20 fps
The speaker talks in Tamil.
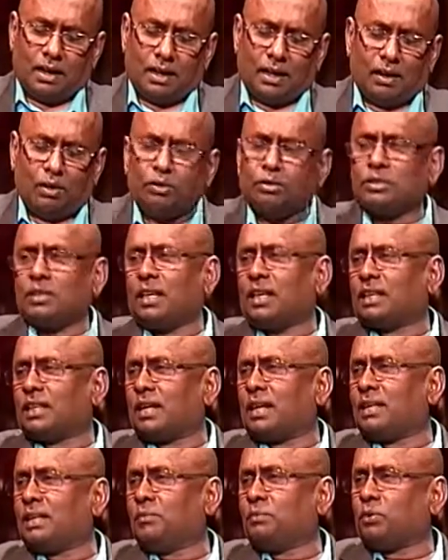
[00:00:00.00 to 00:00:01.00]
ஒரு சிலர்
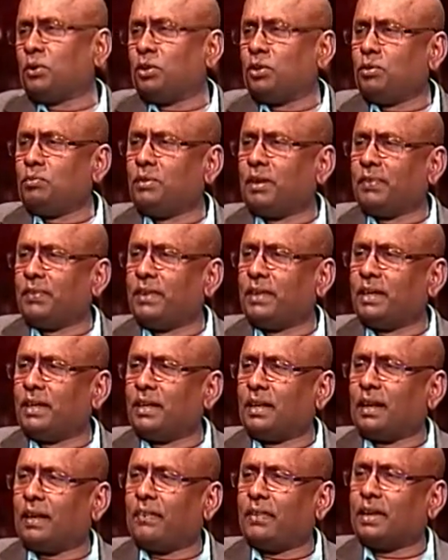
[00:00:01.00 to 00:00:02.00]
தான் இப்பொழுதும் அந்த
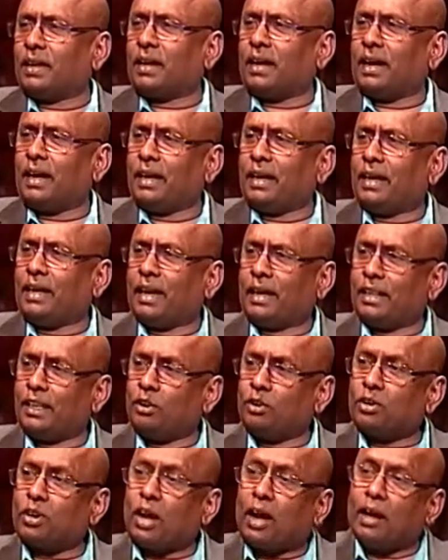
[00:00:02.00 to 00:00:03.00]
அந்த காய அதை
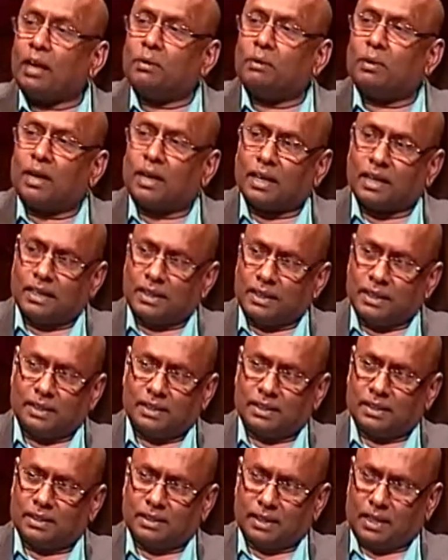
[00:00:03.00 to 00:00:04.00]
ஒரு காயமாக
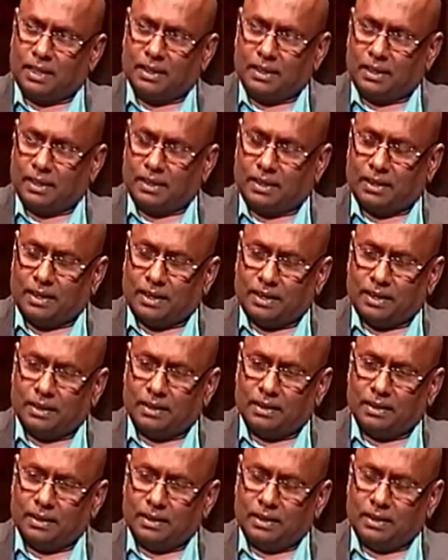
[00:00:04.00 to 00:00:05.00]
இதயத்தில் தாங்கி இருக்கிறார்கள்
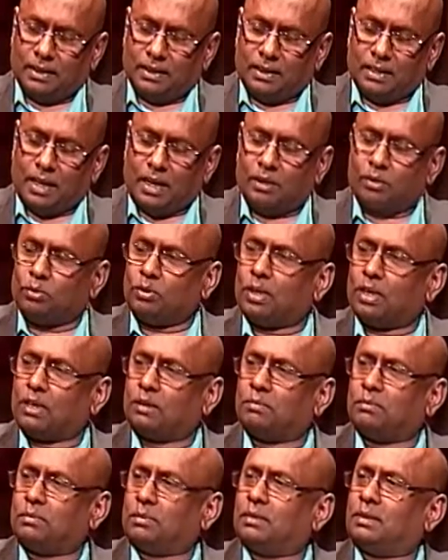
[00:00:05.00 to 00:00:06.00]
யாழ்
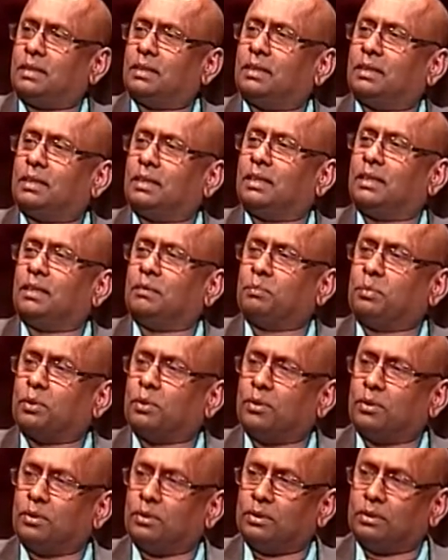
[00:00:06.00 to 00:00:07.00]
நூலகம்
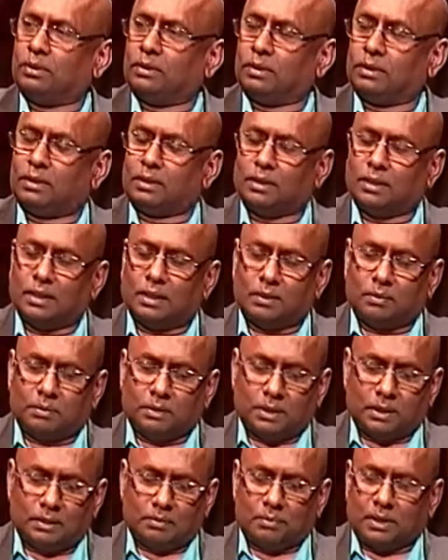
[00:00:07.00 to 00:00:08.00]
இப்பொழுது
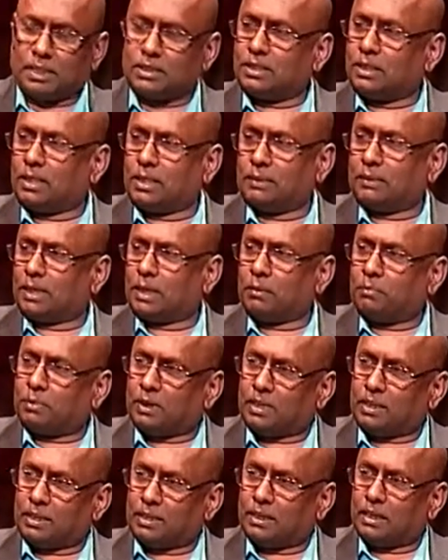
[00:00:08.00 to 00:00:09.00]

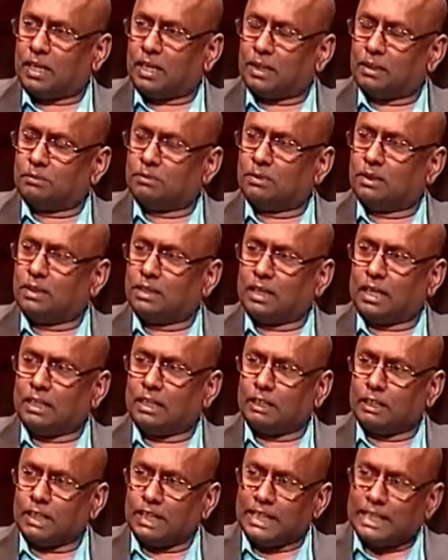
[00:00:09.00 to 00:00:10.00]
மறுசீரமைக்கப்பட்டிருந்தாலும்
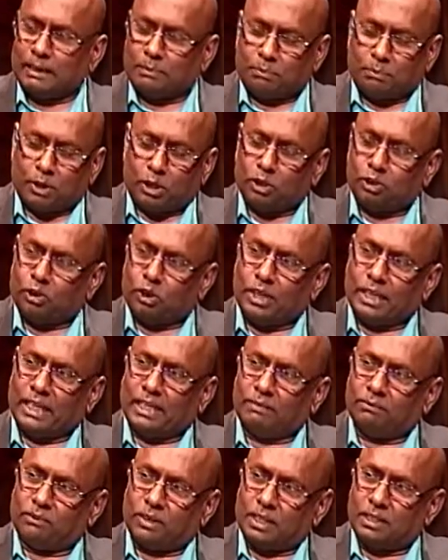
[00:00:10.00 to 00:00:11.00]
அந்த
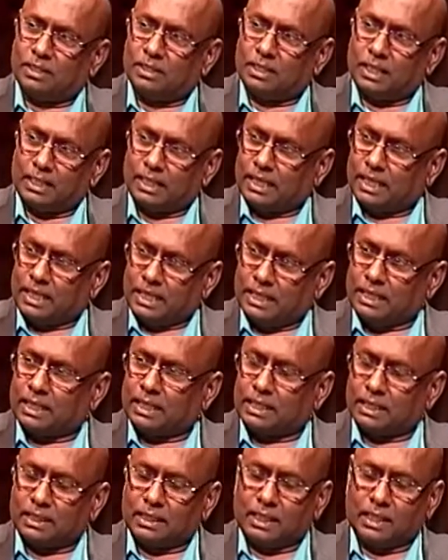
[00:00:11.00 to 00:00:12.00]
இனப்படுகொலையின் வடு அங்கே
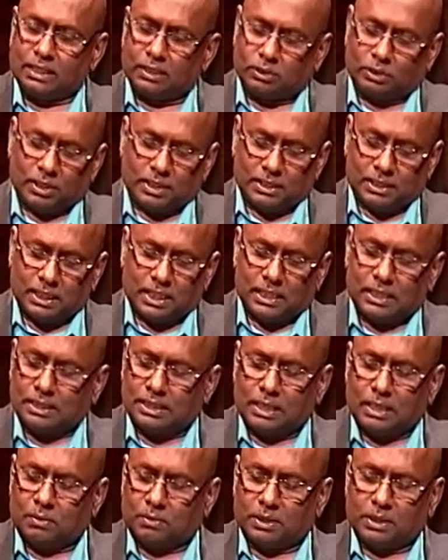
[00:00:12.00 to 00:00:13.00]
இருக்கிறது அது தொடர்ச்சியாக
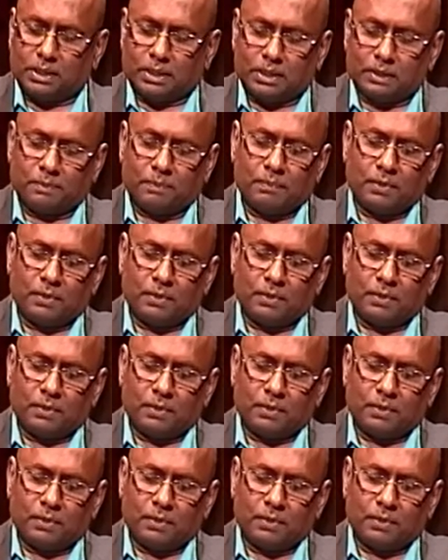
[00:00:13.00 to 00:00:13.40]
செய்யப்படுகிறது